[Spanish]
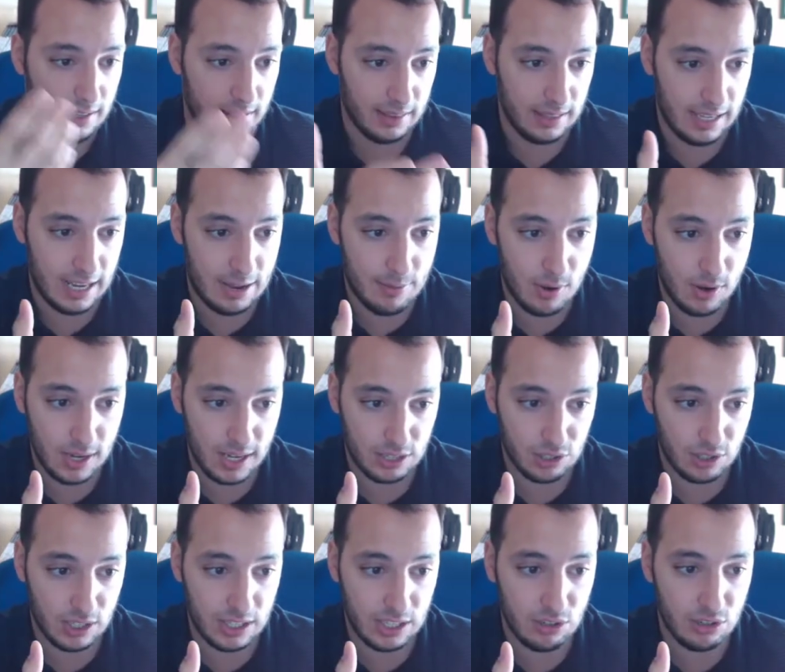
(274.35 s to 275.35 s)
Digamos que
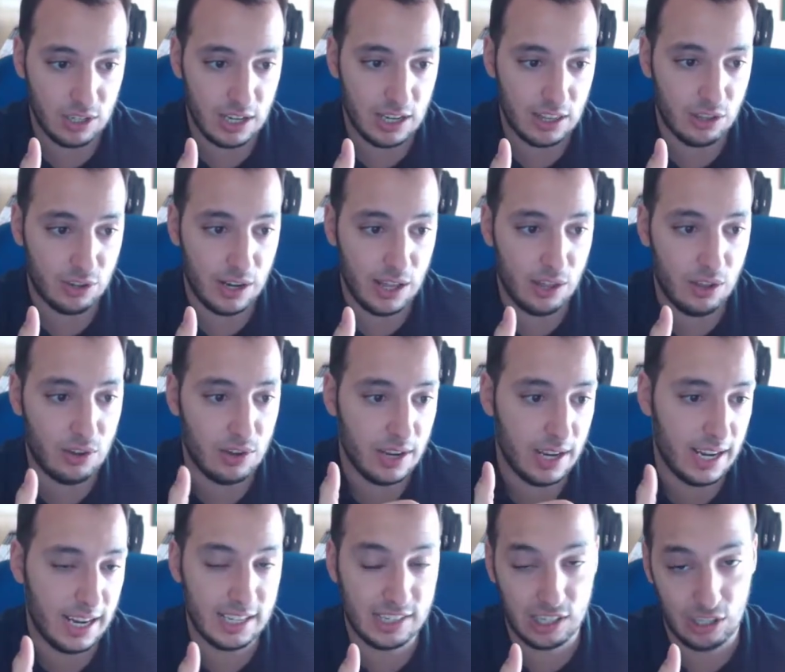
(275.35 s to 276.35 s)
eso que tengo
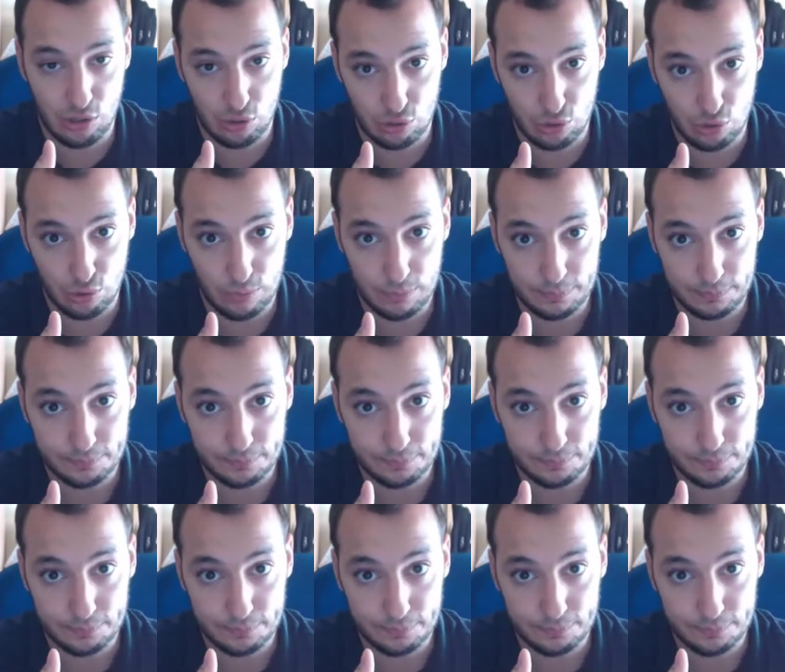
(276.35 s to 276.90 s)
seleccionado es el 8.